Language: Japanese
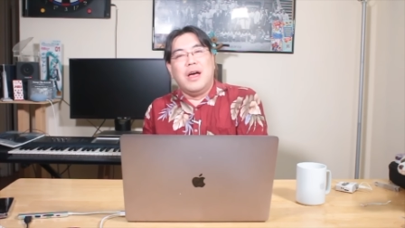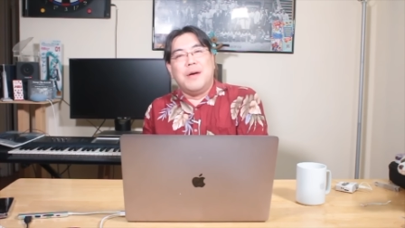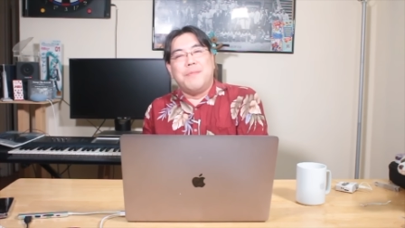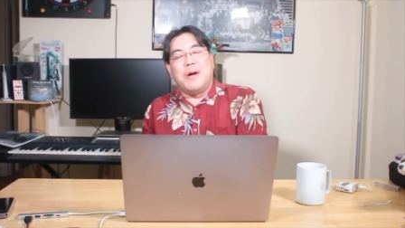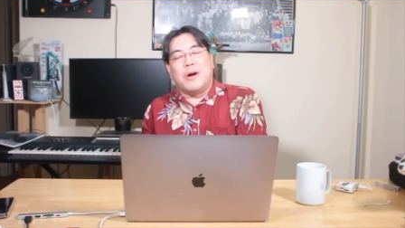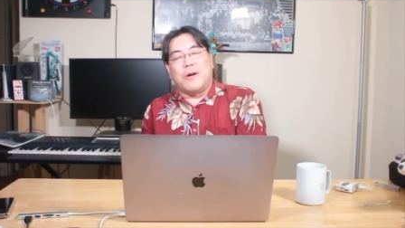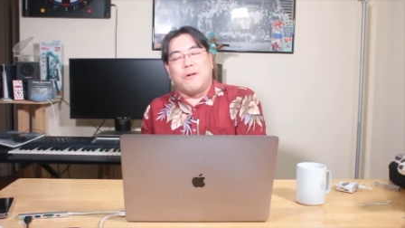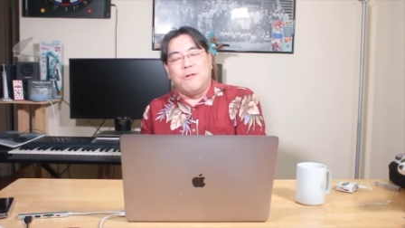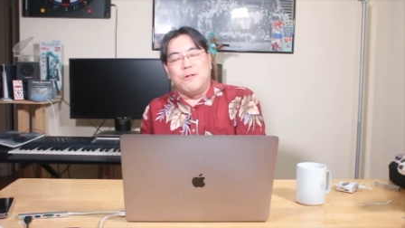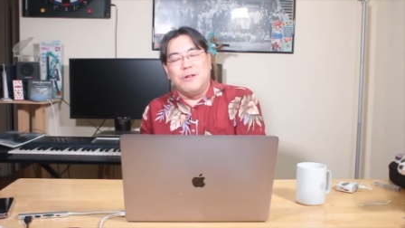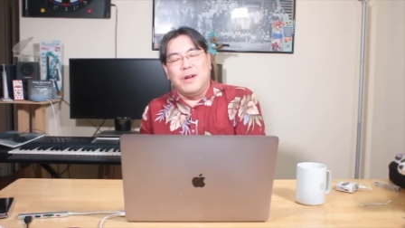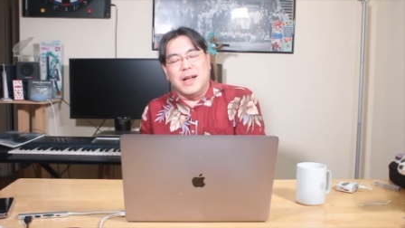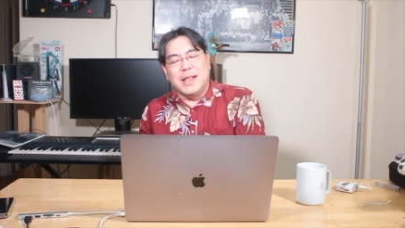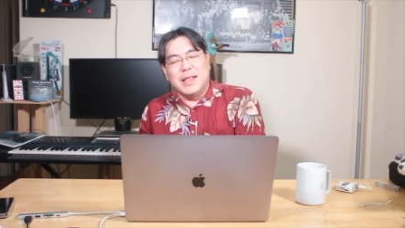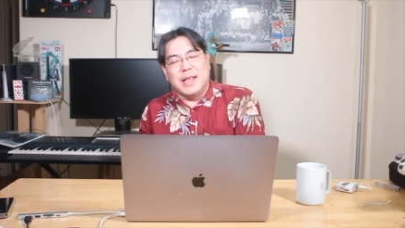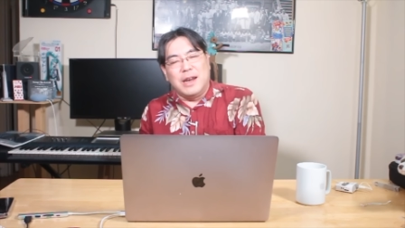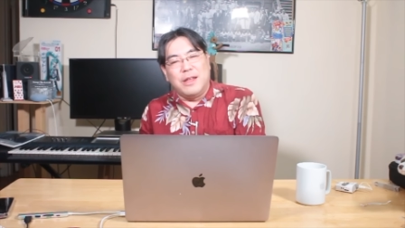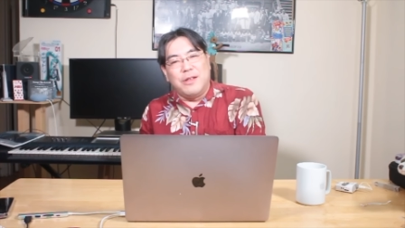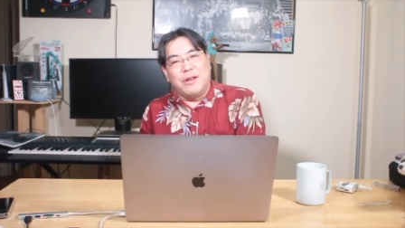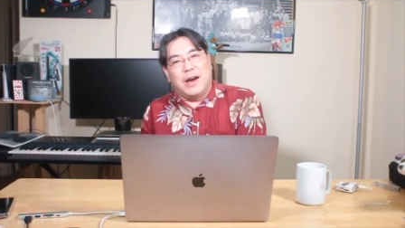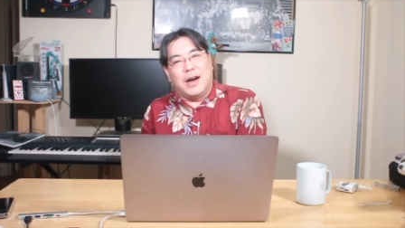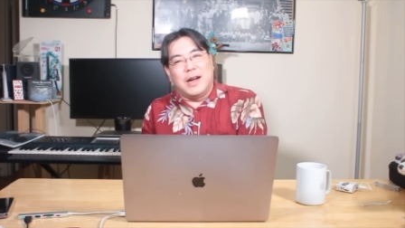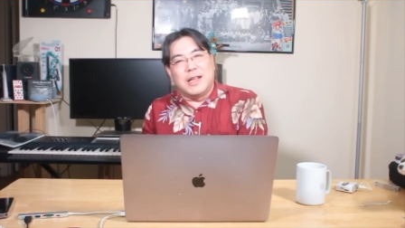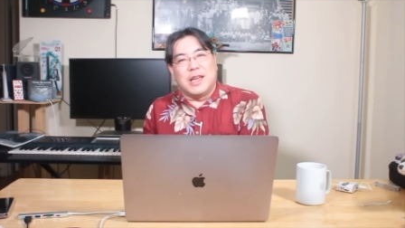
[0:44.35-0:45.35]
まあ、このあた
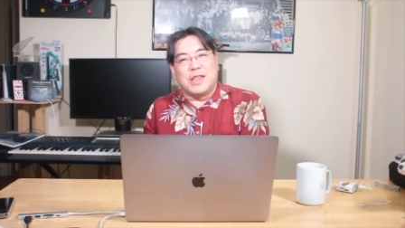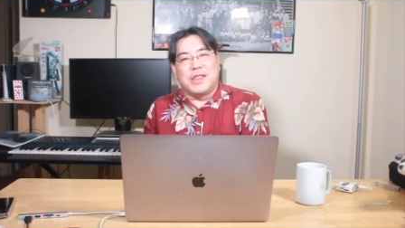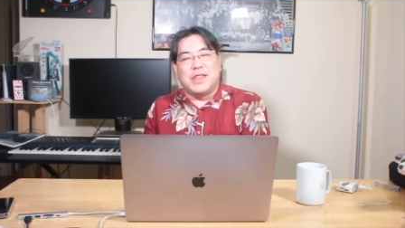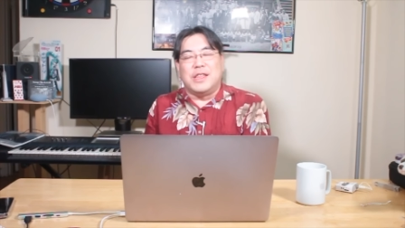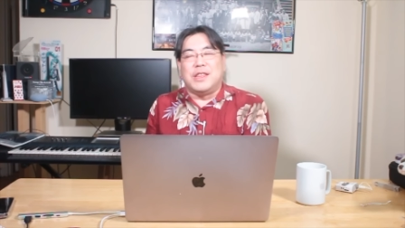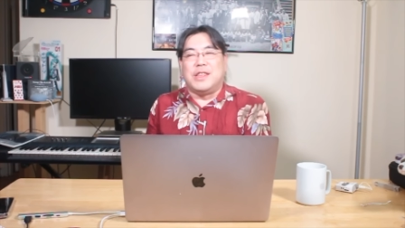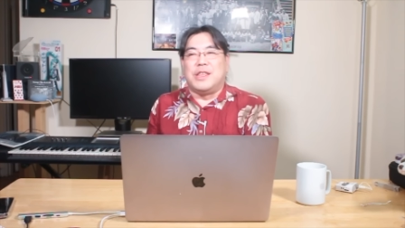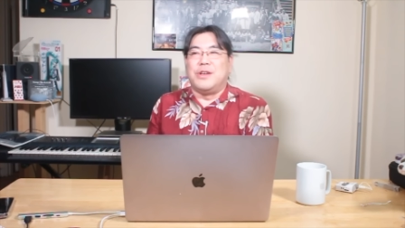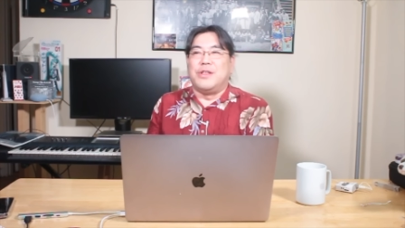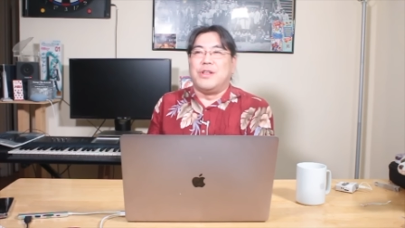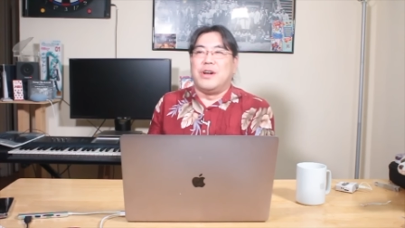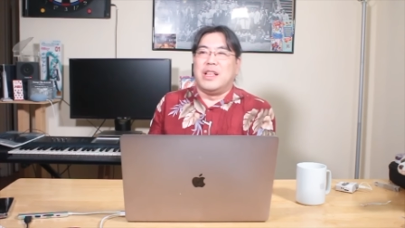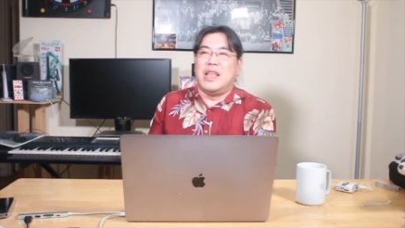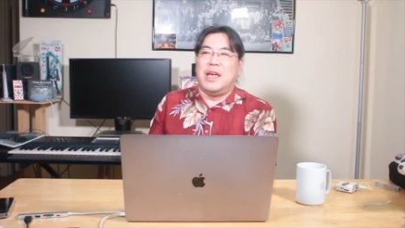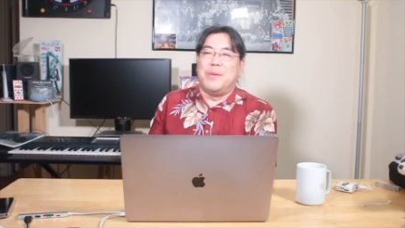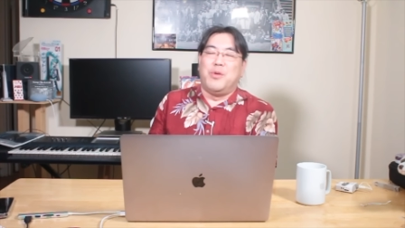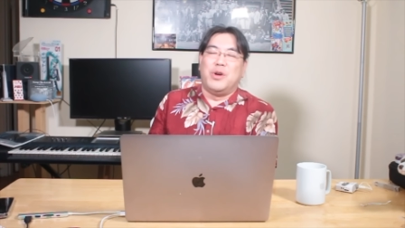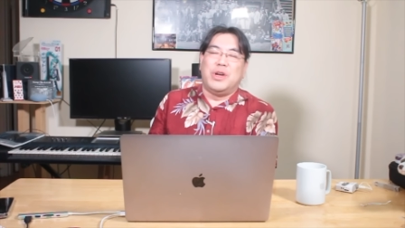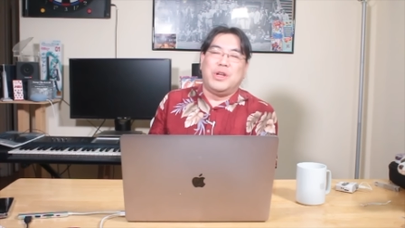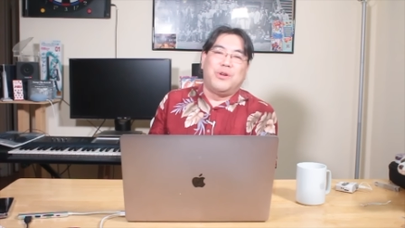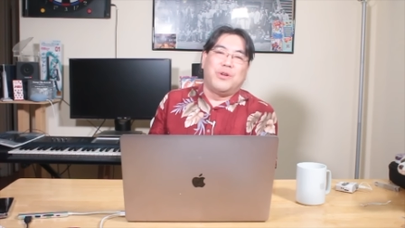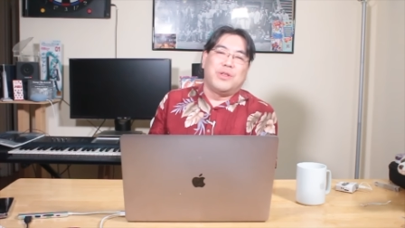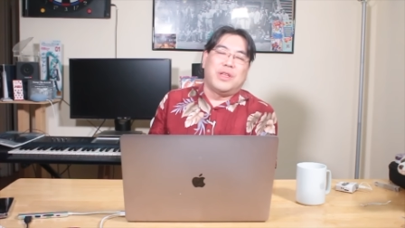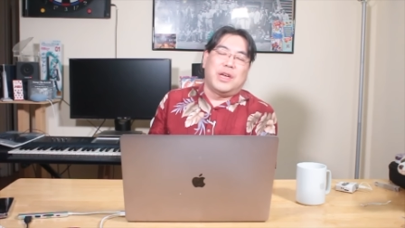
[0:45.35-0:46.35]
りの話っていうのはね、
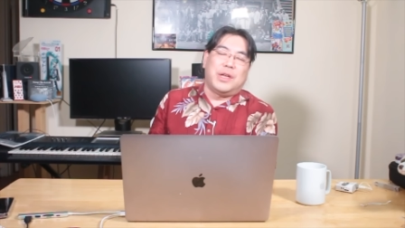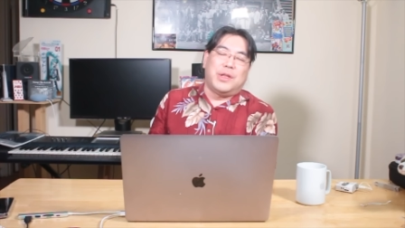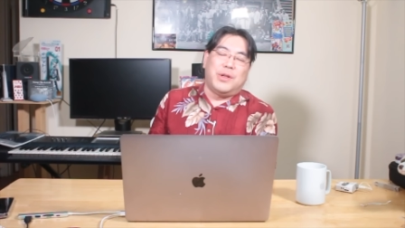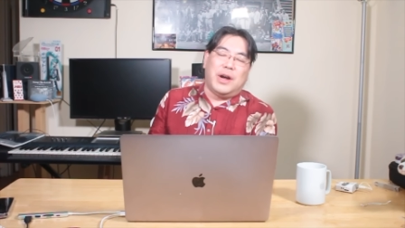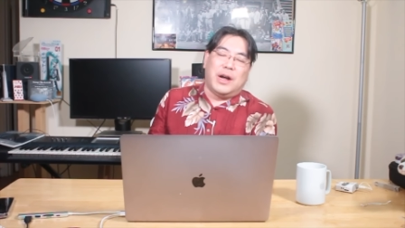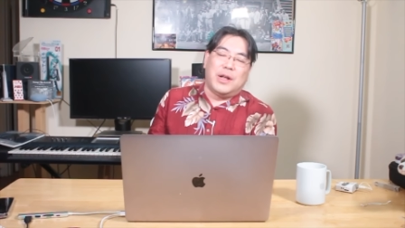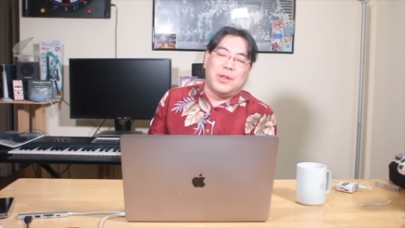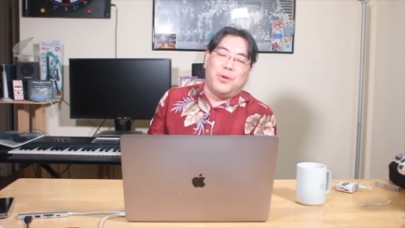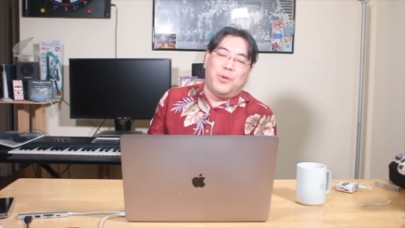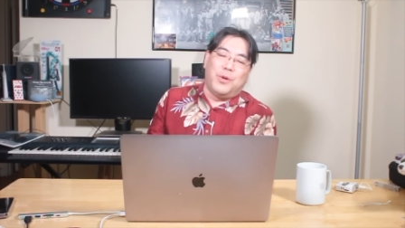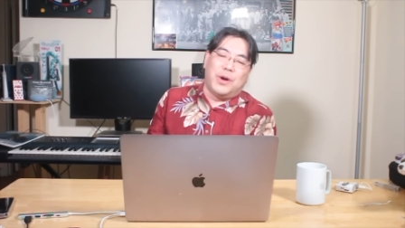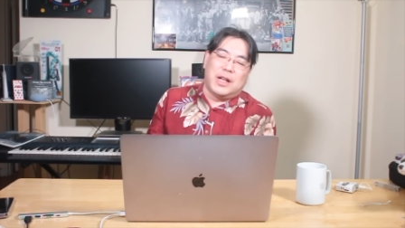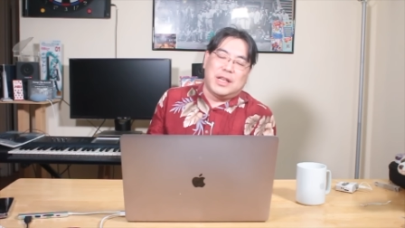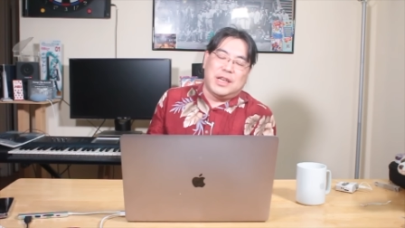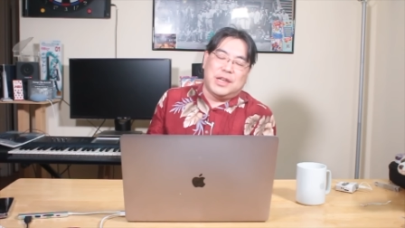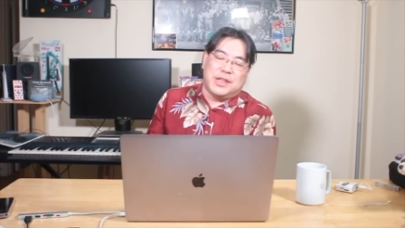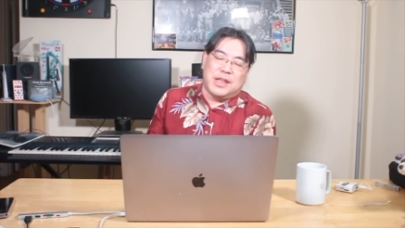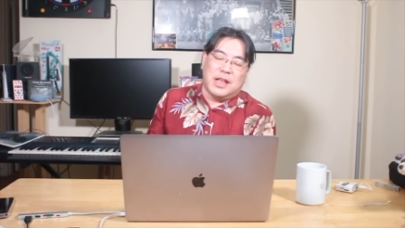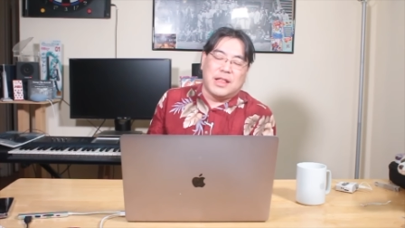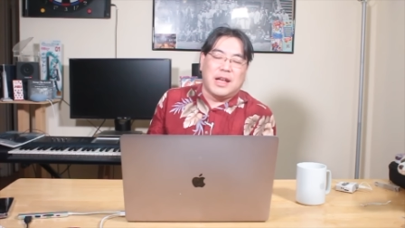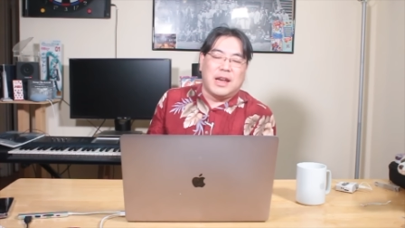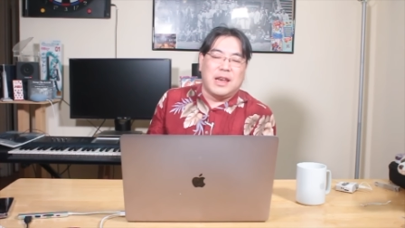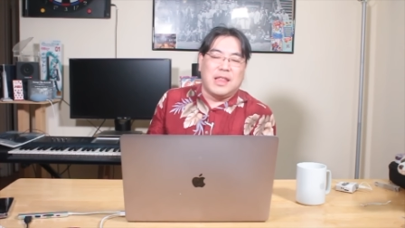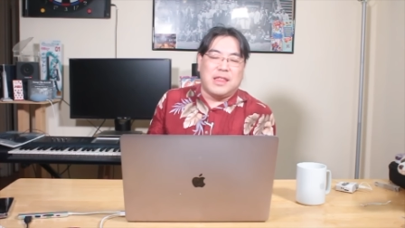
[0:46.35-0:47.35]
もういろんな人が動画にし
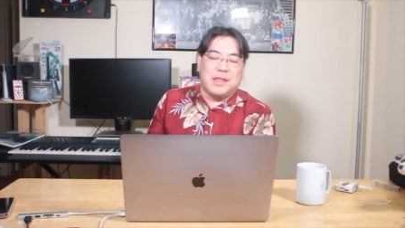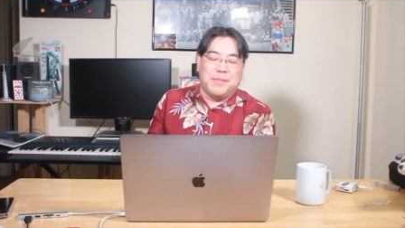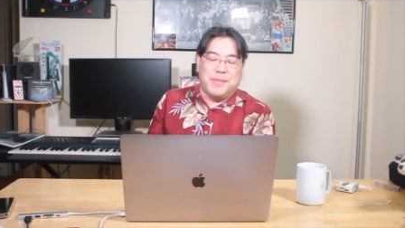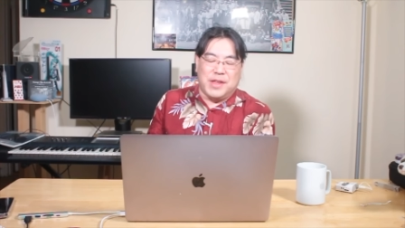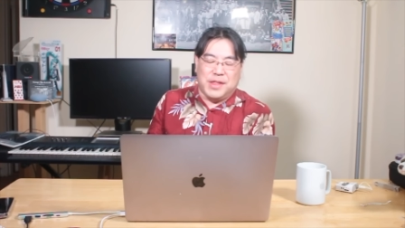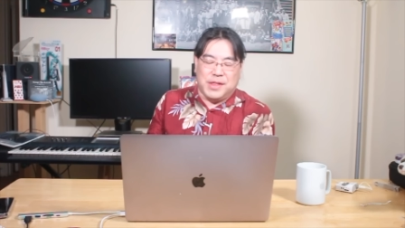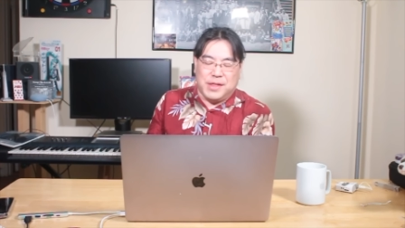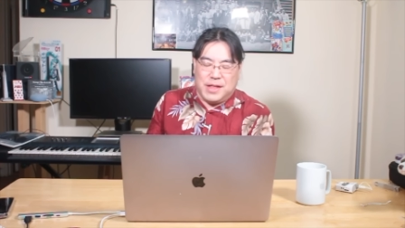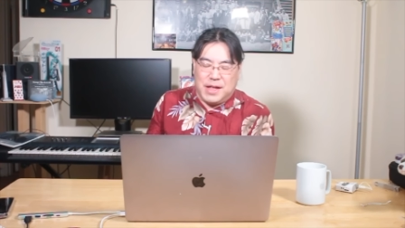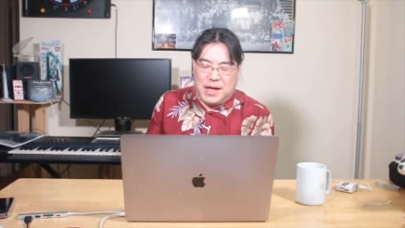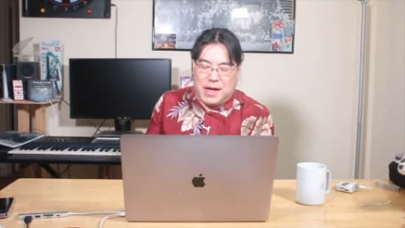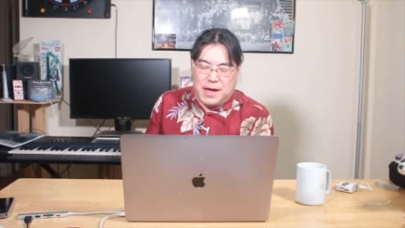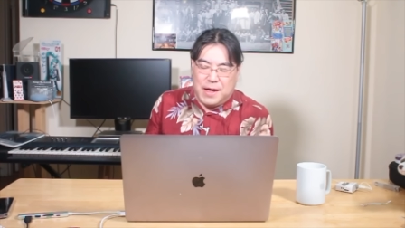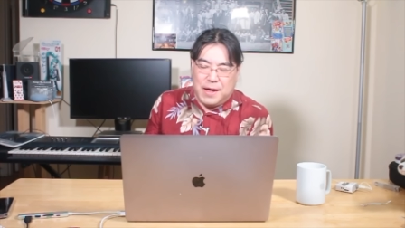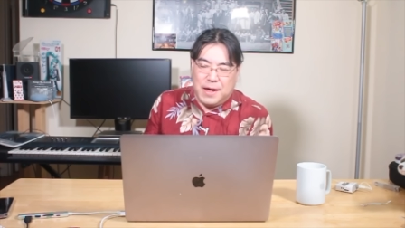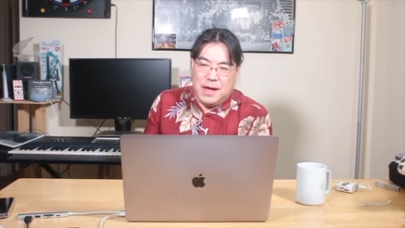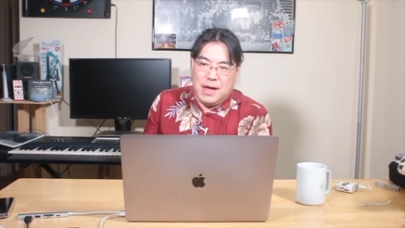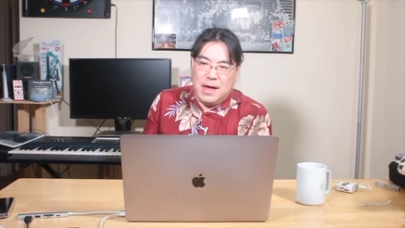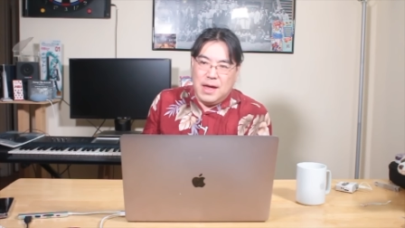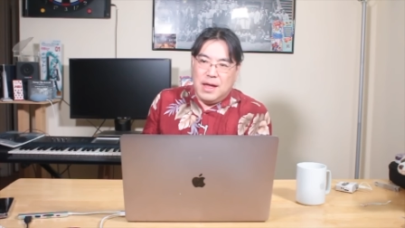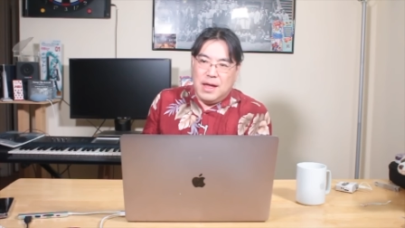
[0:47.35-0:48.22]
てたりしまして、